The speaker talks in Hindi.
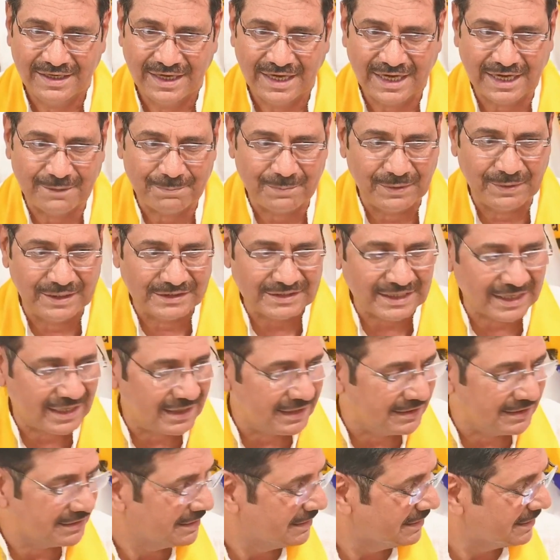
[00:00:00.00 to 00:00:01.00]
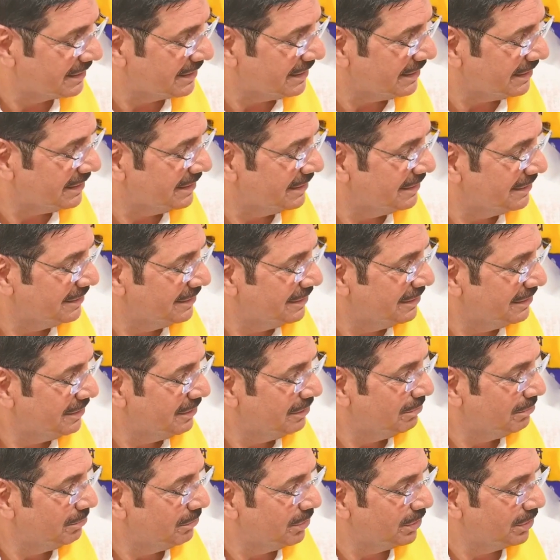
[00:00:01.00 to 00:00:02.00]
अपनी सारी जिंदगी
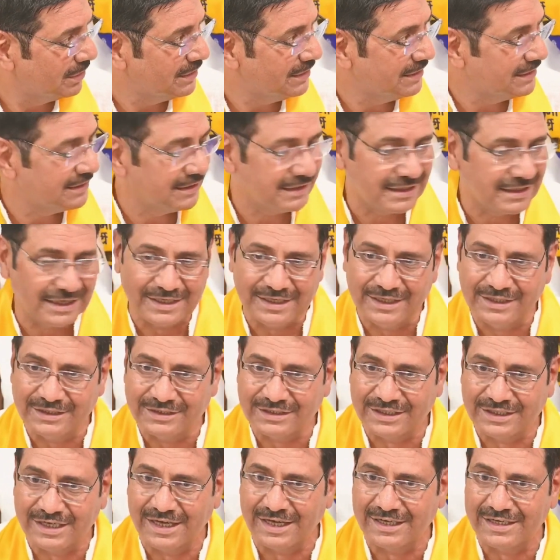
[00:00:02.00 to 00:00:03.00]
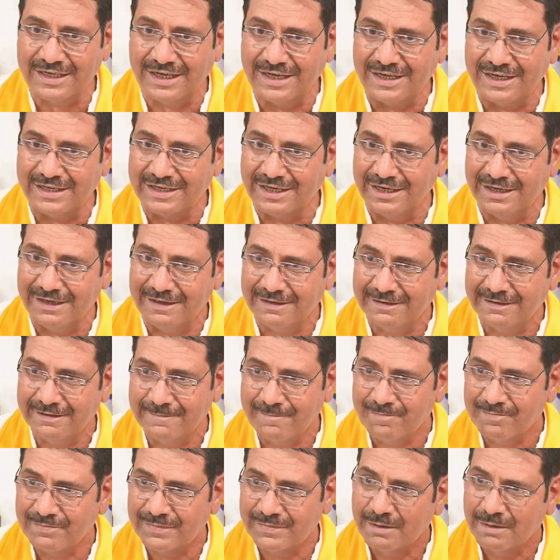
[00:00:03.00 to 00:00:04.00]
मोदी जी के गीत गा गा के
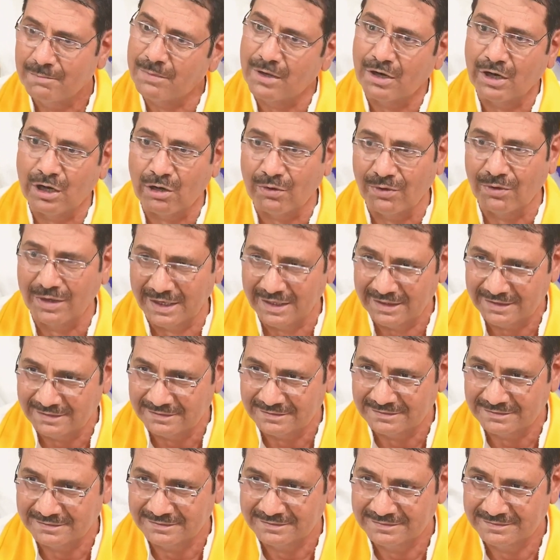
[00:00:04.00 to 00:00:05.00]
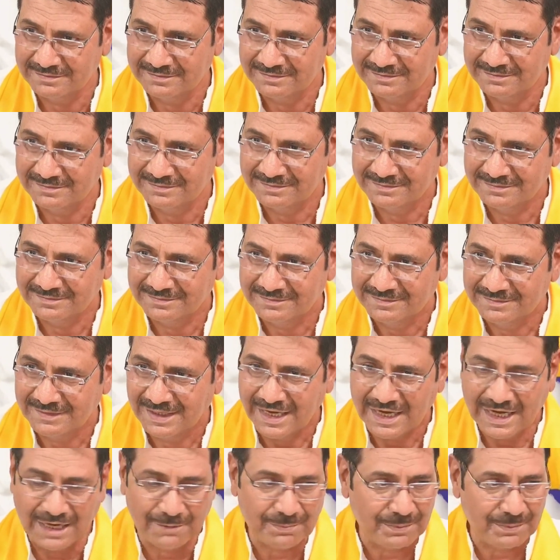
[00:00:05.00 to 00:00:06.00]
बड़ हो गया
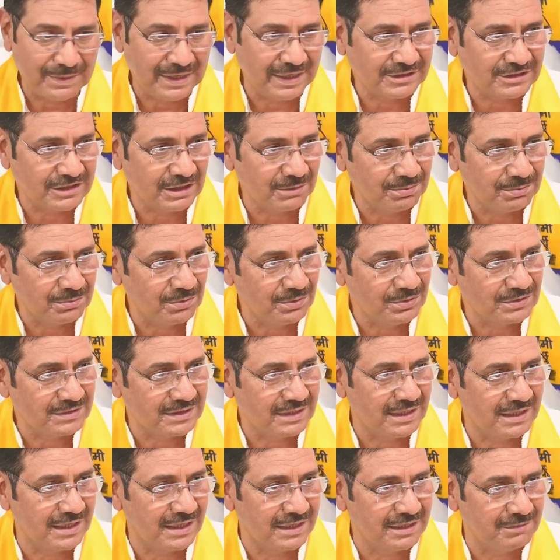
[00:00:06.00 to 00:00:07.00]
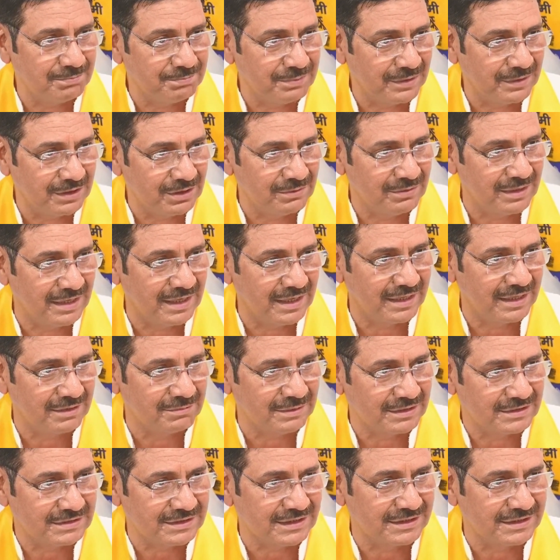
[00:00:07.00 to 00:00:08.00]
अपना सब कुछ घर परिवार
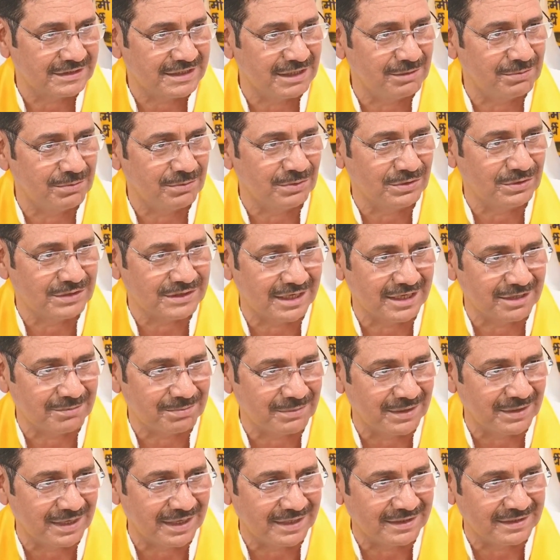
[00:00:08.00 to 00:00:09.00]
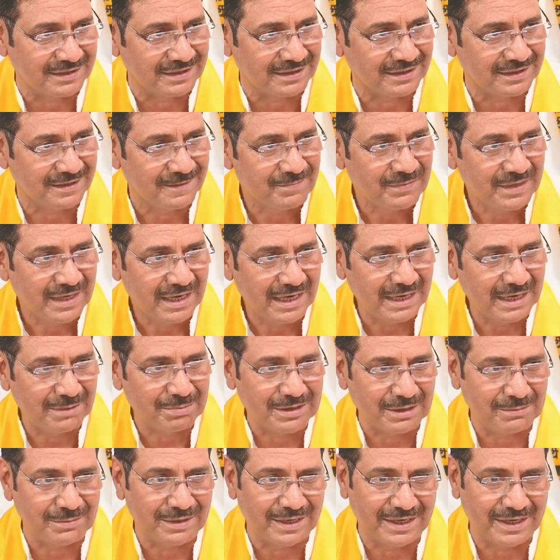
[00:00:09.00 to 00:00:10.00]
बच्चे सब कुछ सड़क पे ला दिए अब का
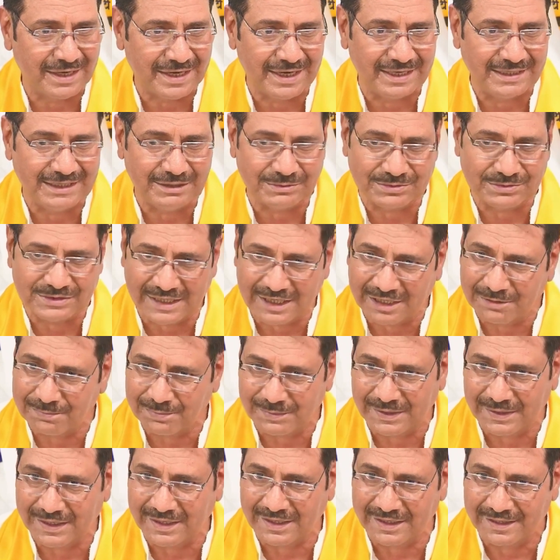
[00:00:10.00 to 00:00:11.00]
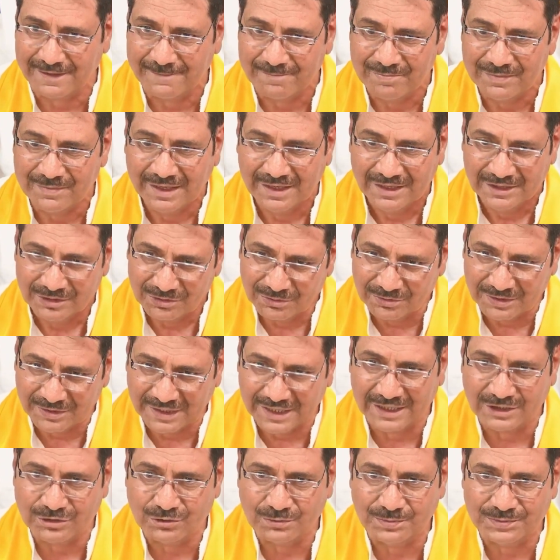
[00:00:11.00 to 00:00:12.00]
तो मना कह दिया सड़क पे आ गए तू
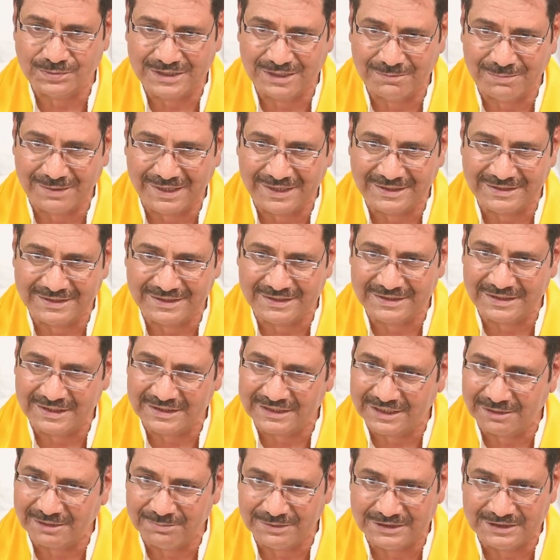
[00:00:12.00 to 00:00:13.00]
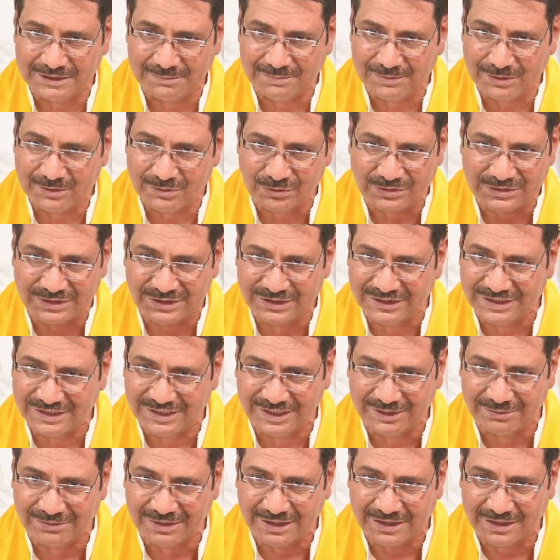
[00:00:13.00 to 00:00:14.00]
घर चुप से बैठ जा इतना बीजेपी कुछ नहीं
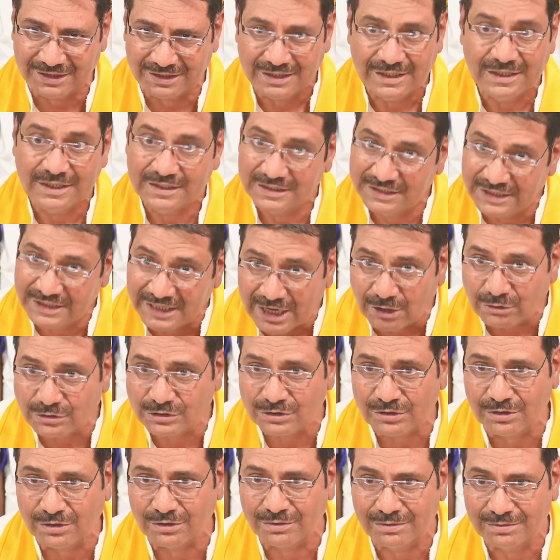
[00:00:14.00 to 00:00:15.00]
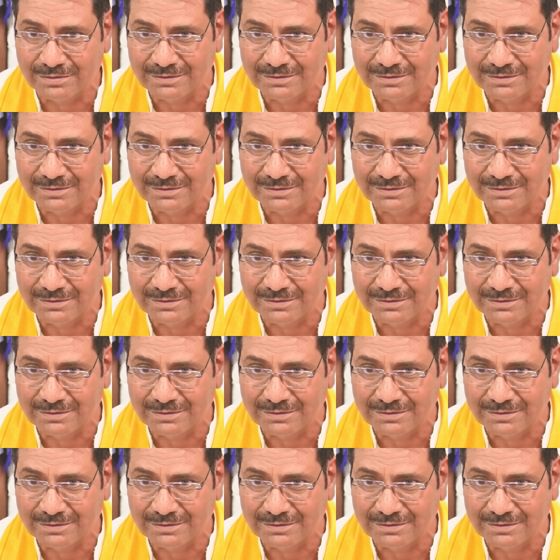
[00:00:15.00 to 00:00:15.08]
देने वाली दिया उसको